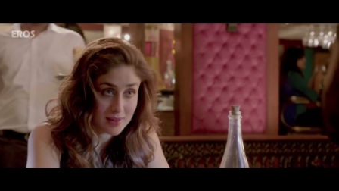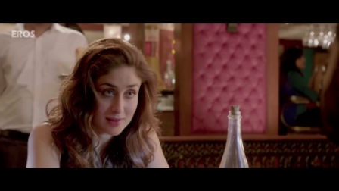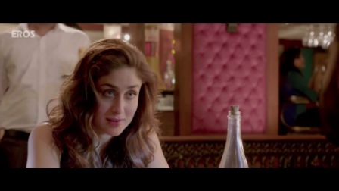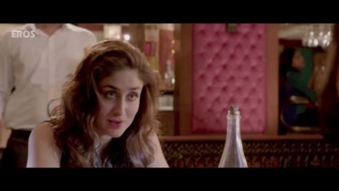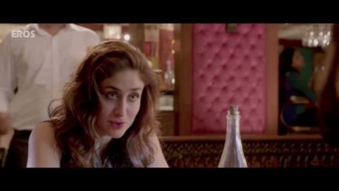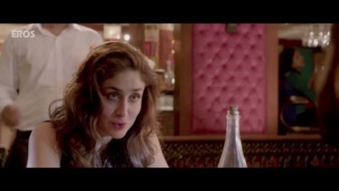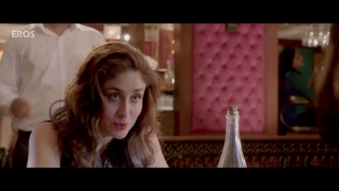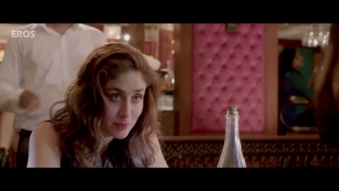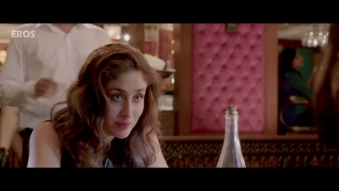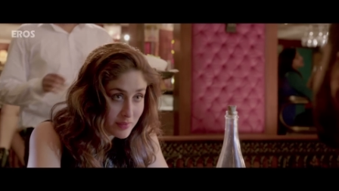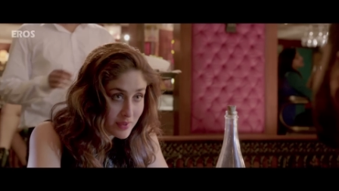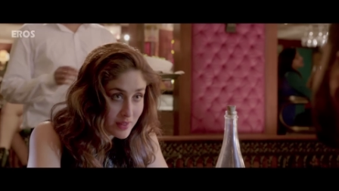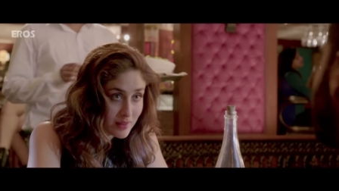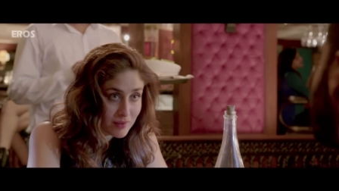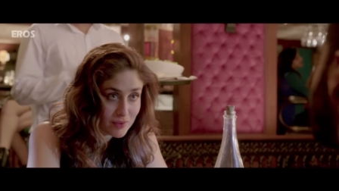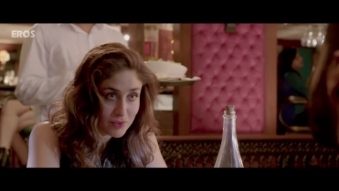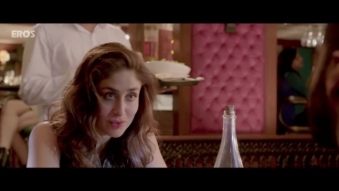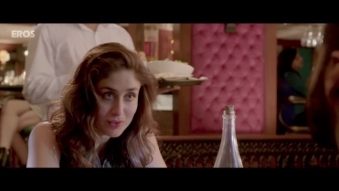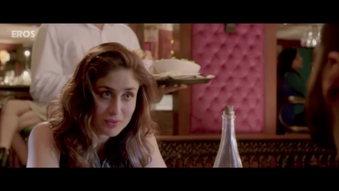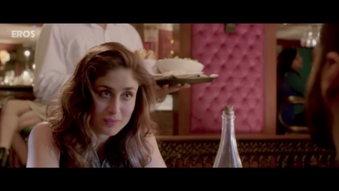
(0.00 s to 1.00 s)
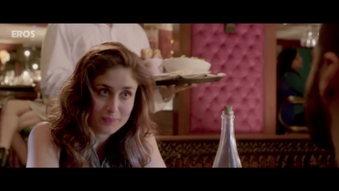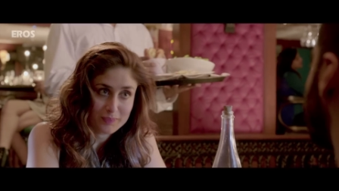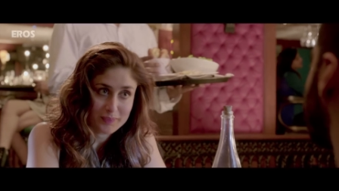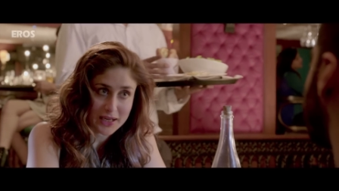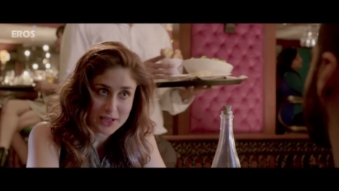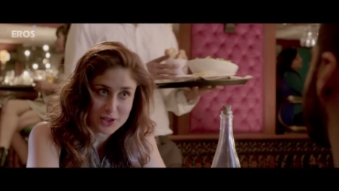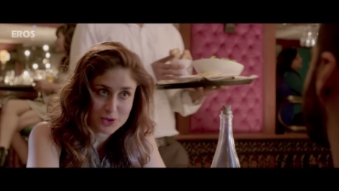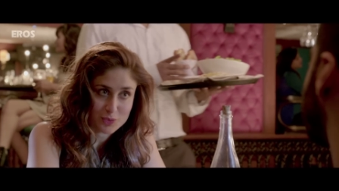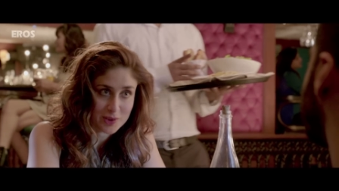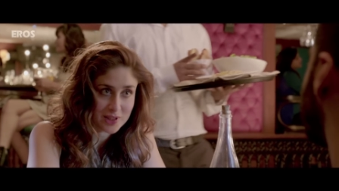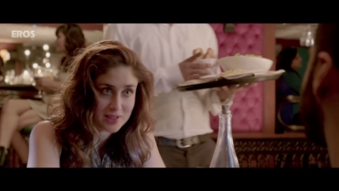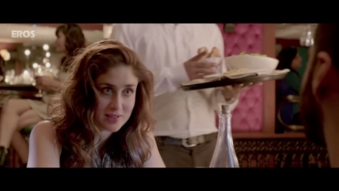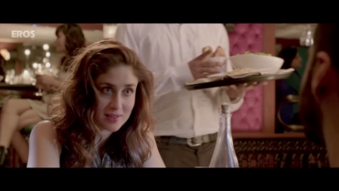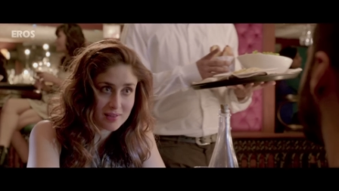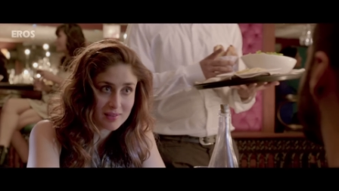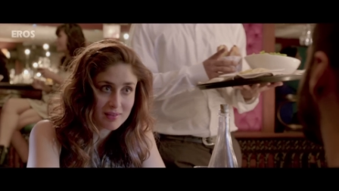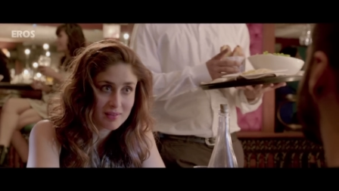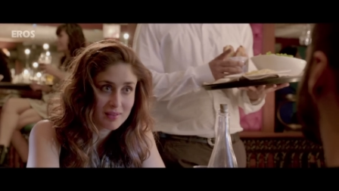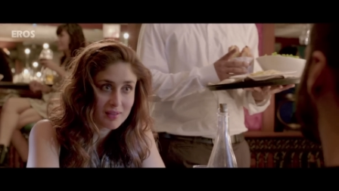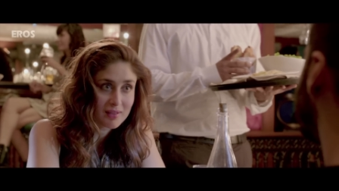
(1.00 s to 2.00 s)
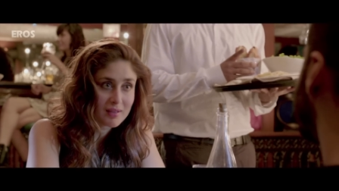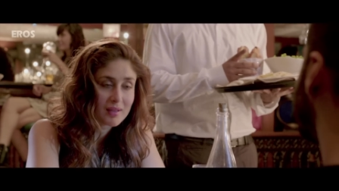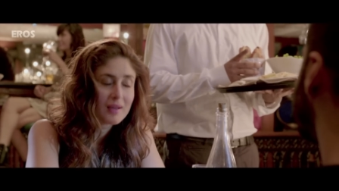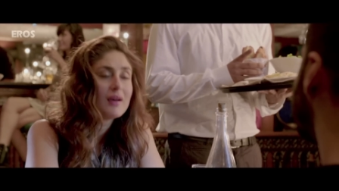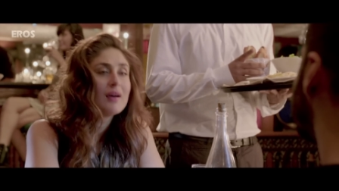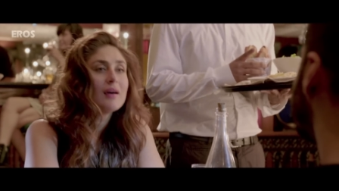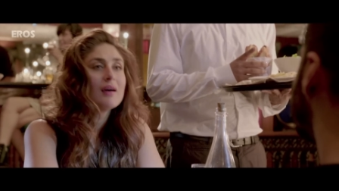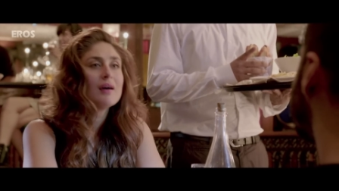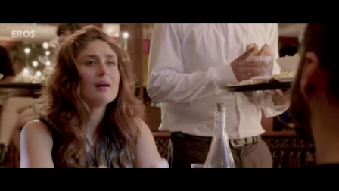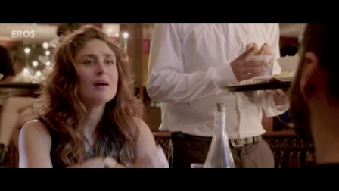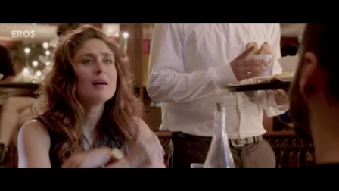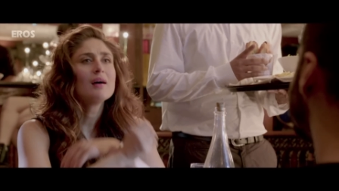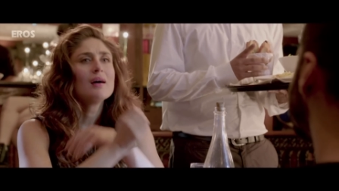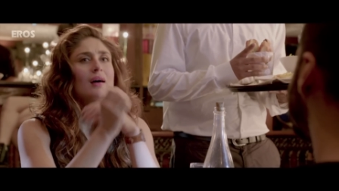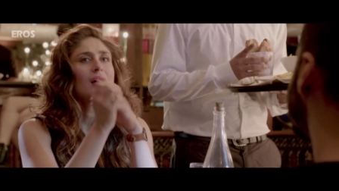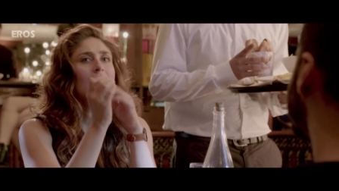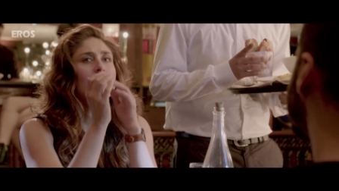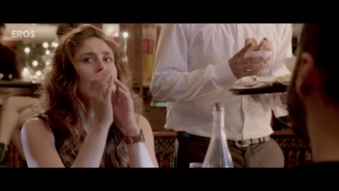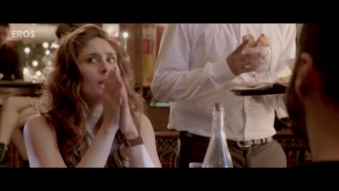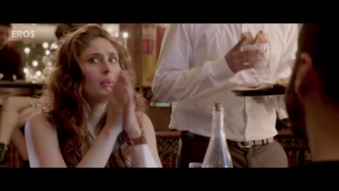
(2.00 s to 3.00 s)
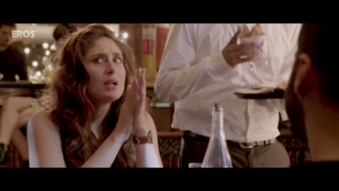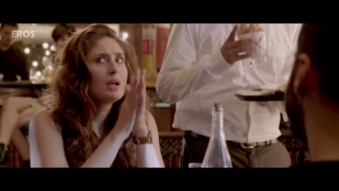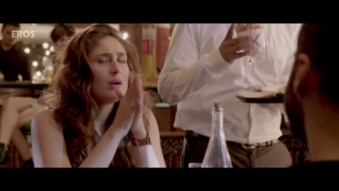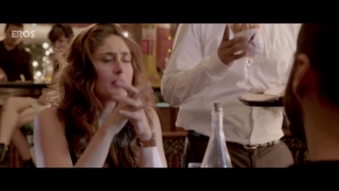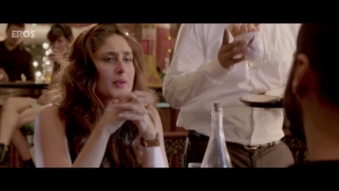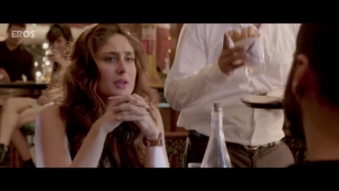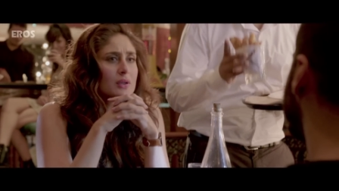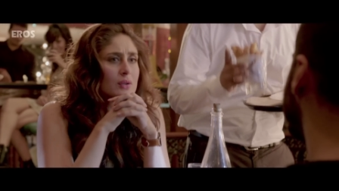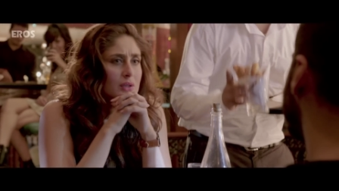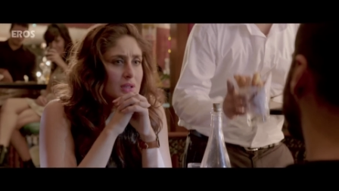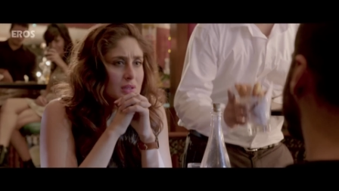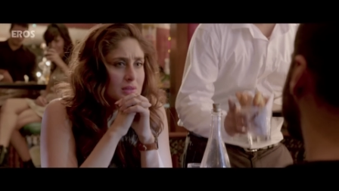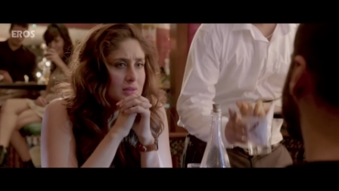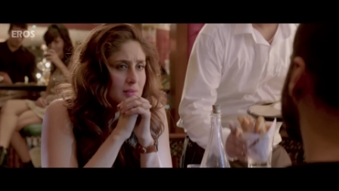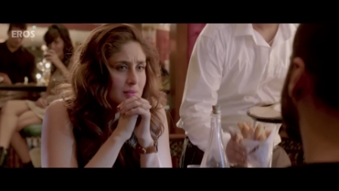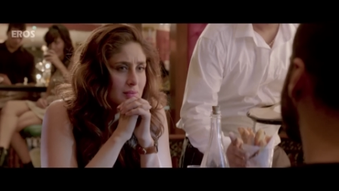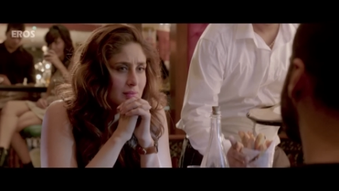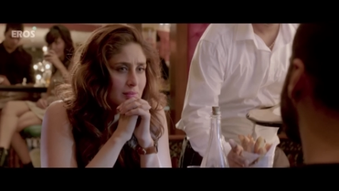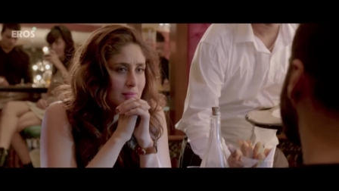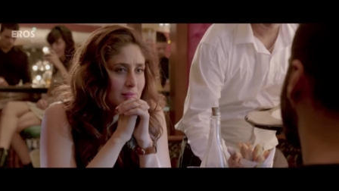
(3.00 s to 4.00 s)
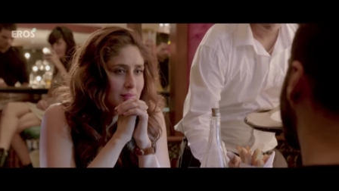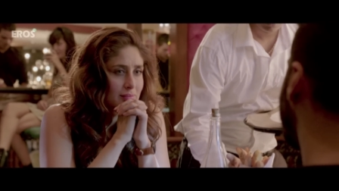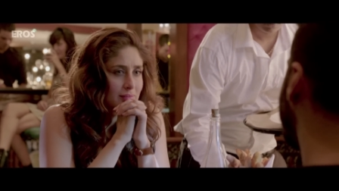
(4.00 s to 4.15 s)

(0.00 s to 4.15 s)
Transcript: सो आई अज्यूम कि दोनों बैचमेट्स हैं बट आई एम क्यूरियस